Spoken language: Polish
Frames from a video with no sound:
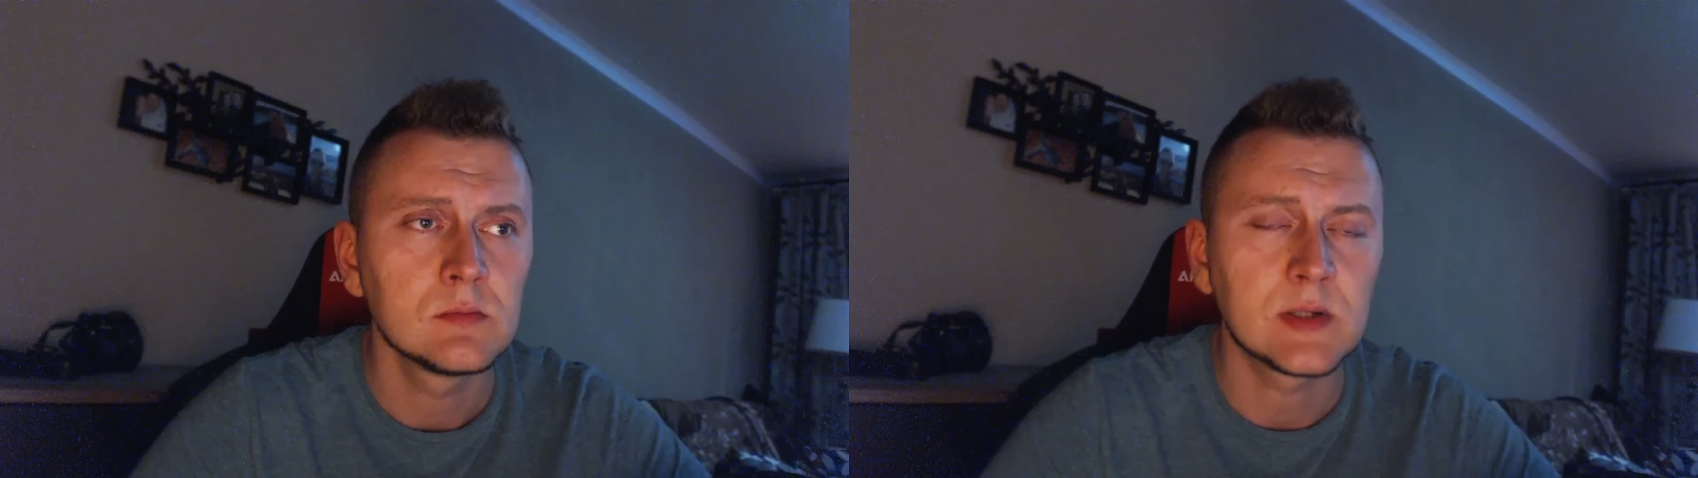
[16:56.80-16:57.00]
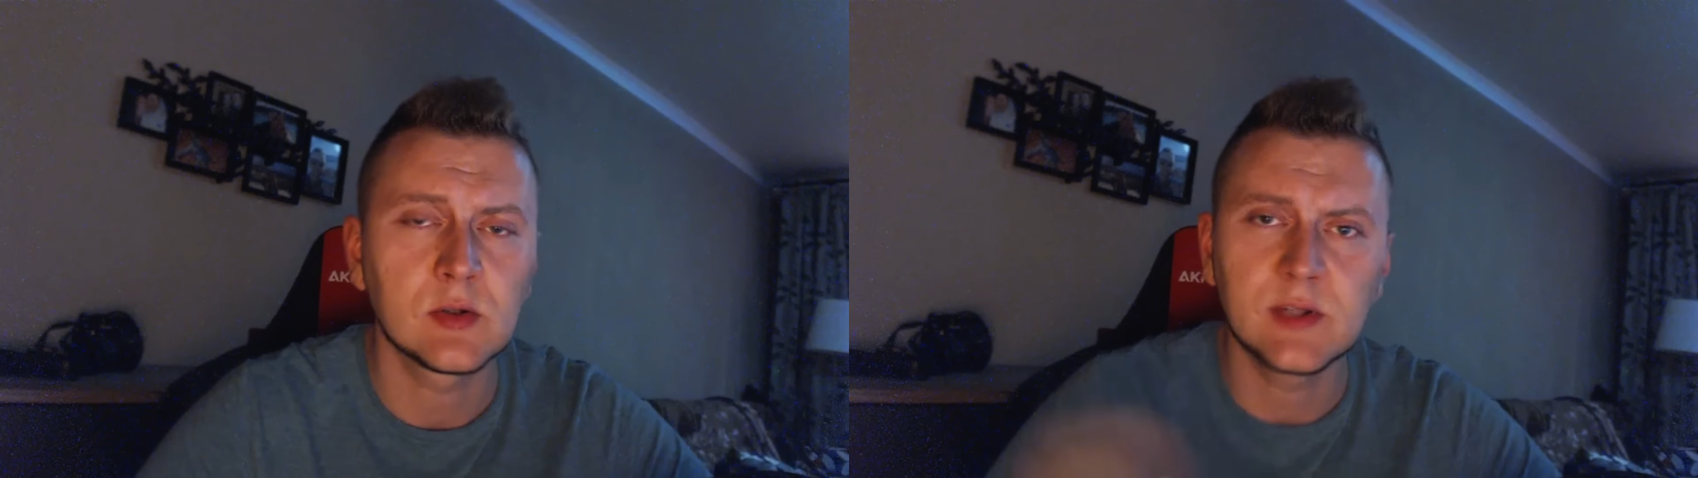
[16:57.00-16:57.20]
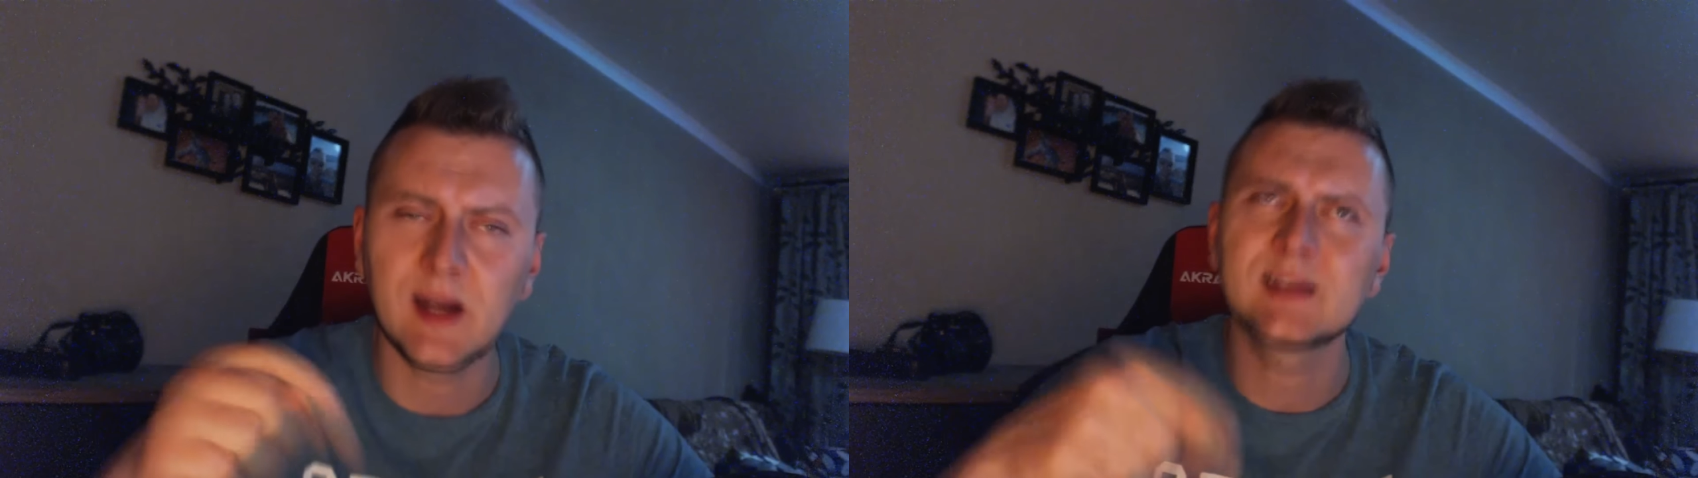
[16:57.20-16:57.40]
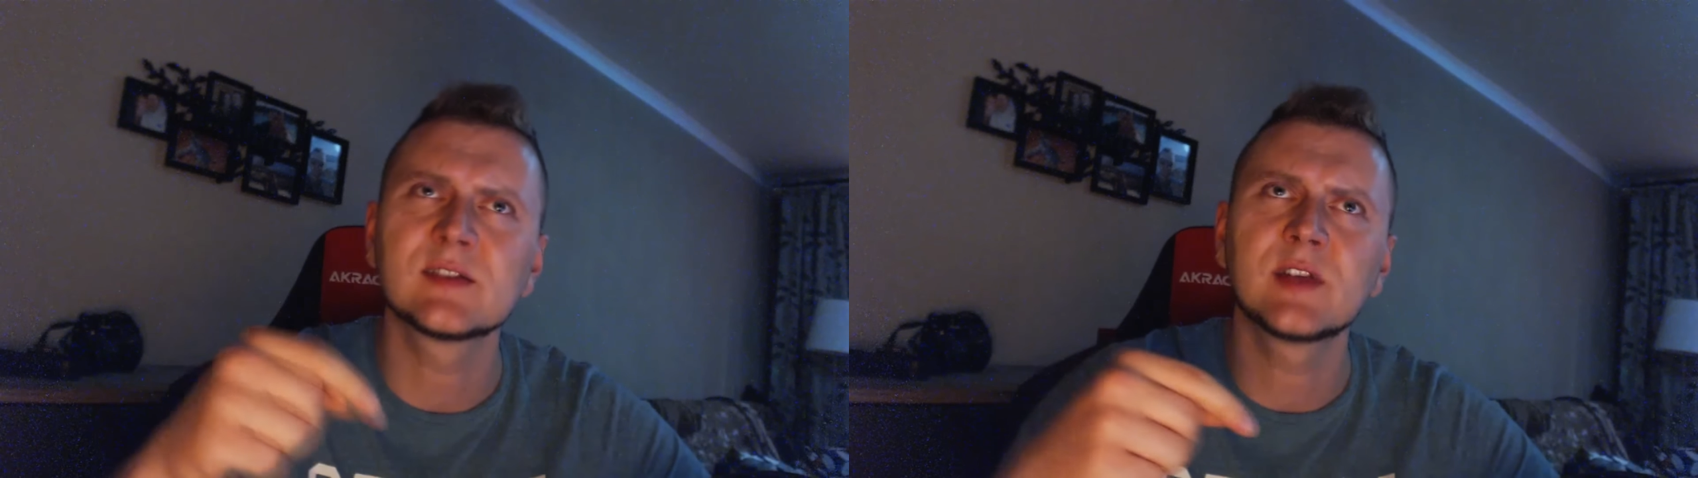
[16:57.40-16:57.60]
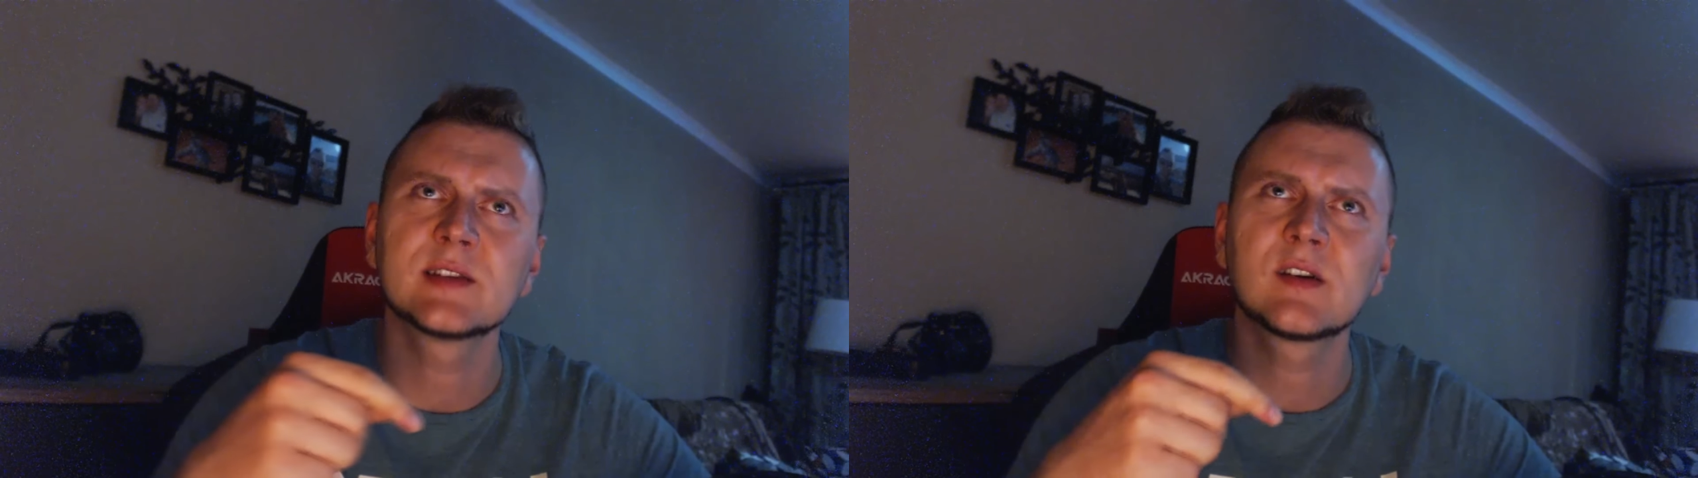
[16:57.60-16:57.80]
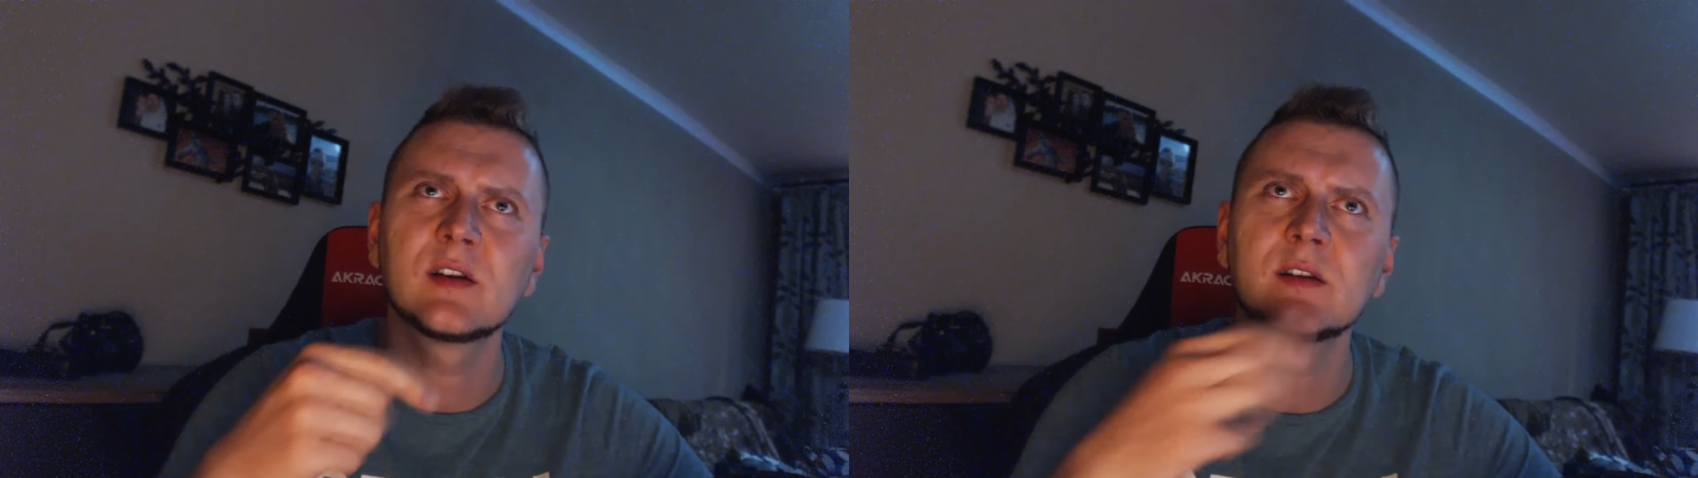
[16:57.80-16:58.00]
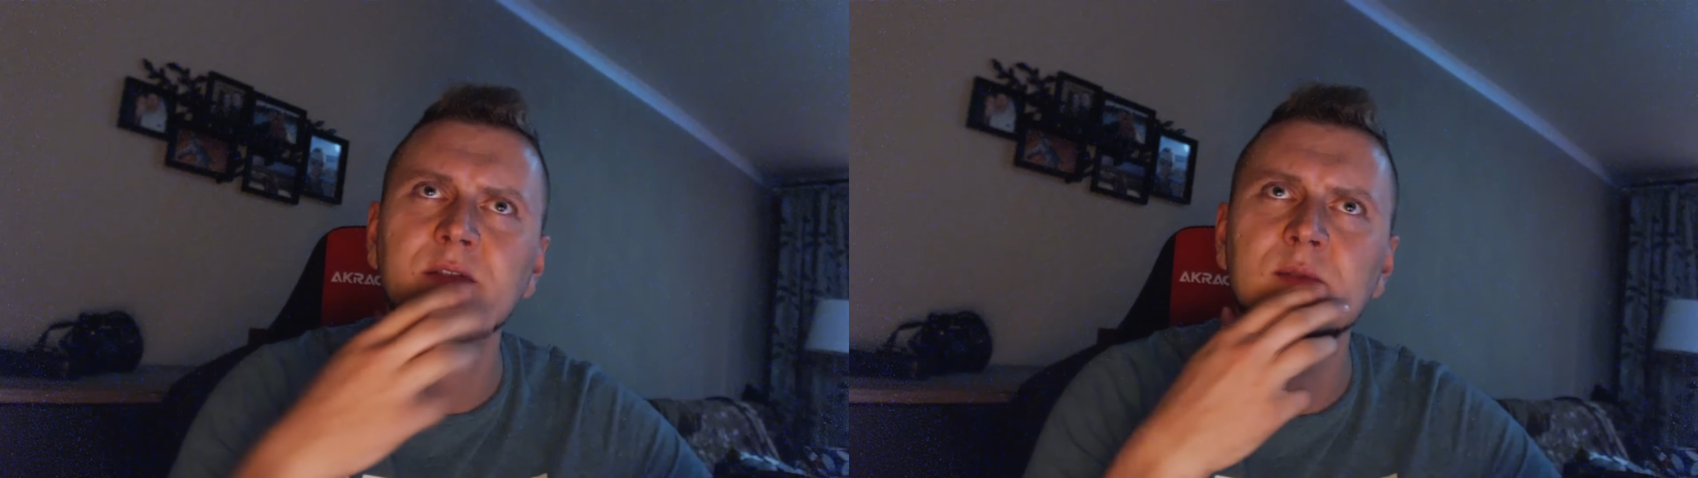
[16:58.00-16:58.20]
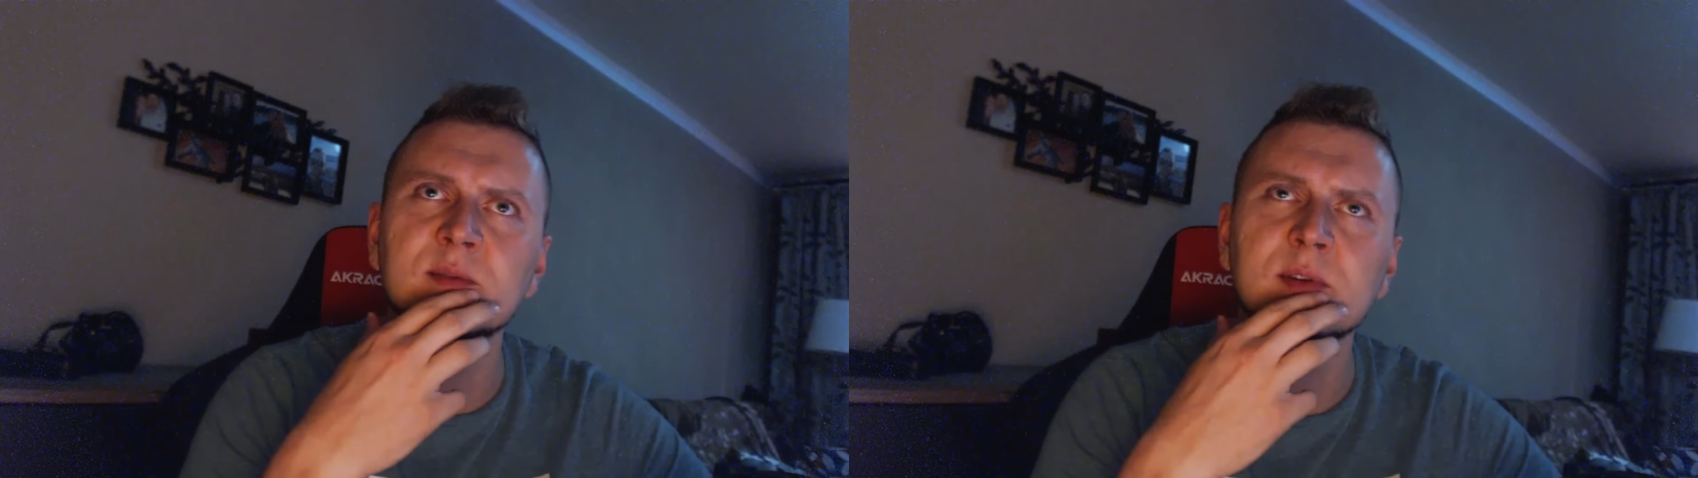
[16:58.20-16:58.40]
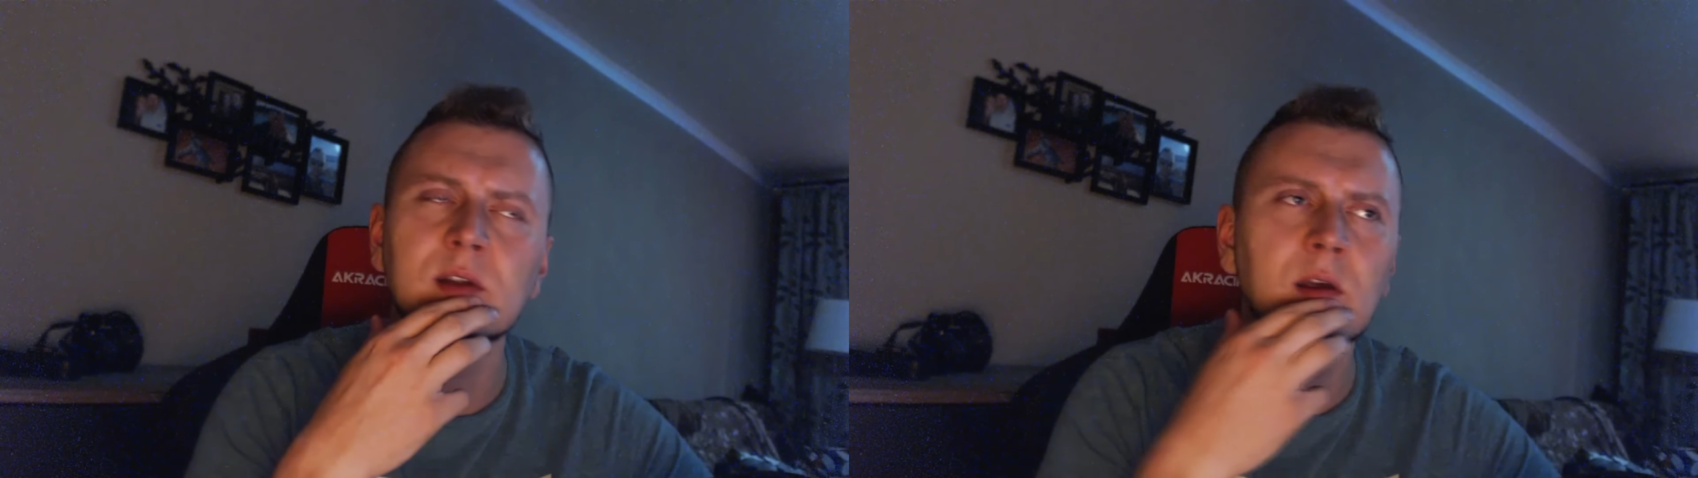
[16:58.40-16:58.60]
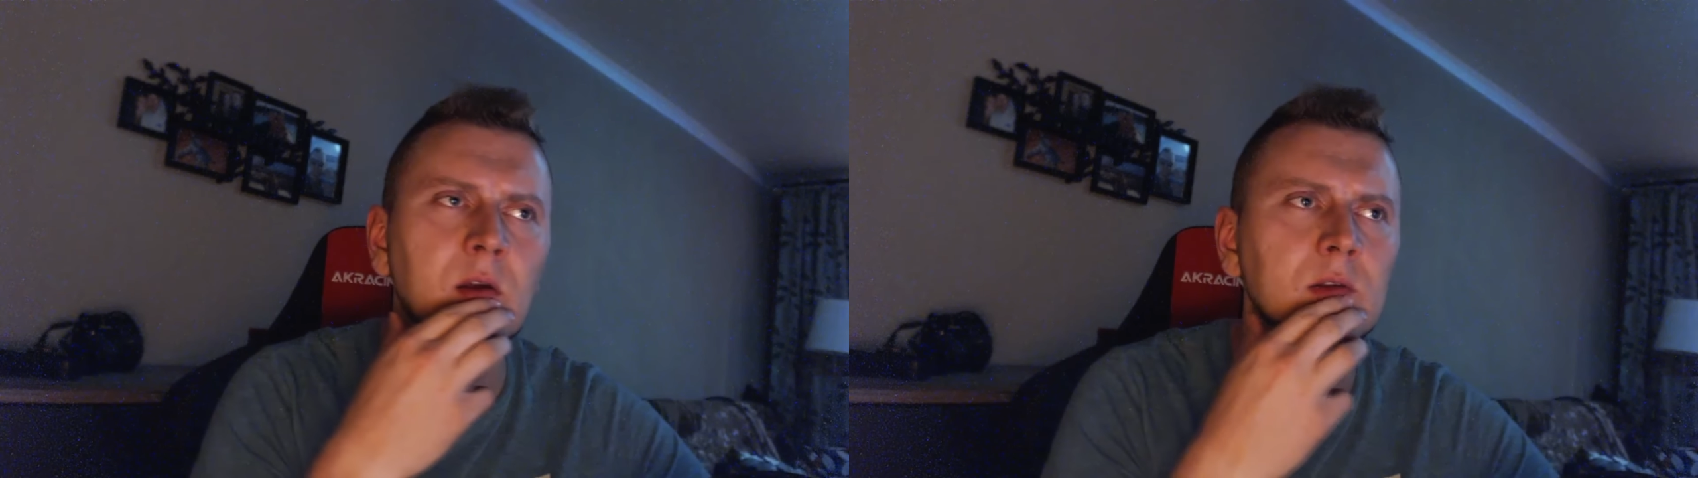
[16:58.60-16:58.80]
A to teraz to nie jest kolejny film z
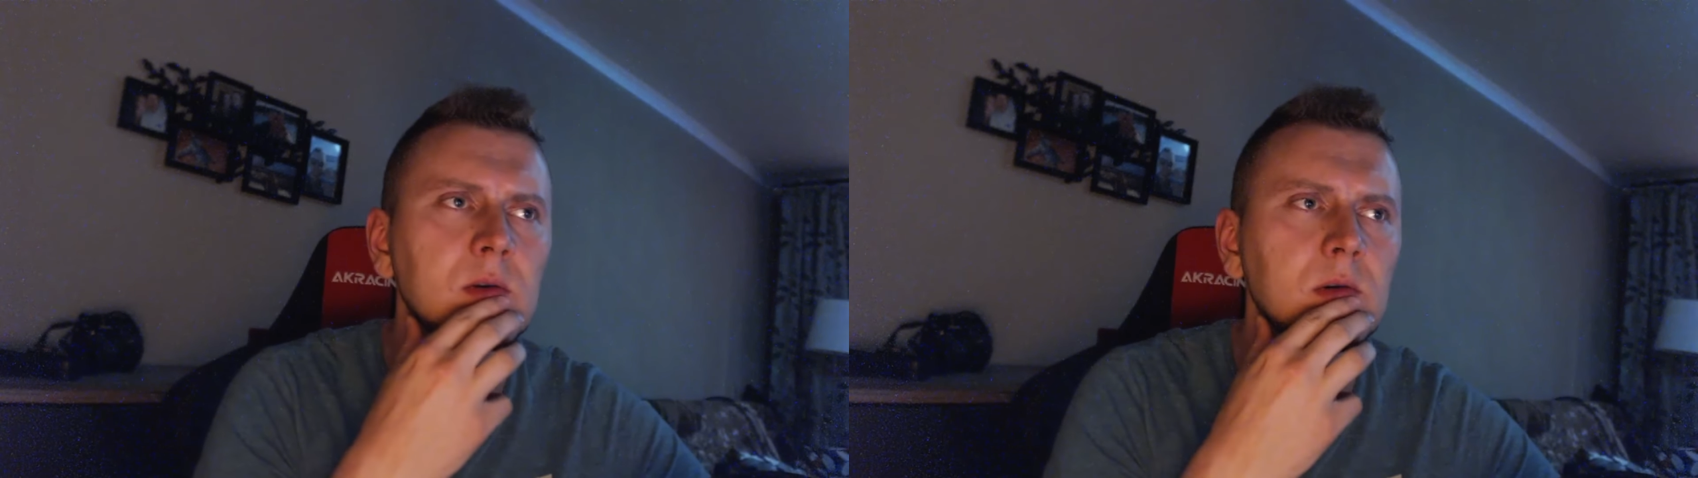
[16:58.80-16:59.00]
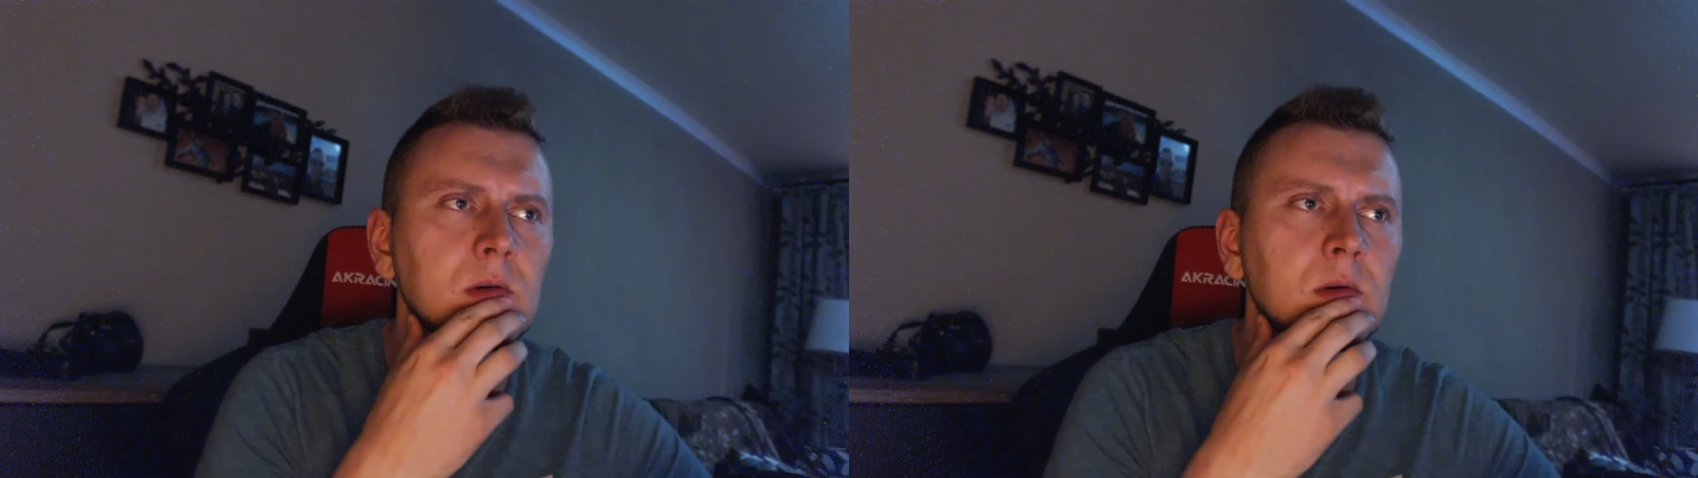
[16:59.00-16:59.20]
Bety Legionu?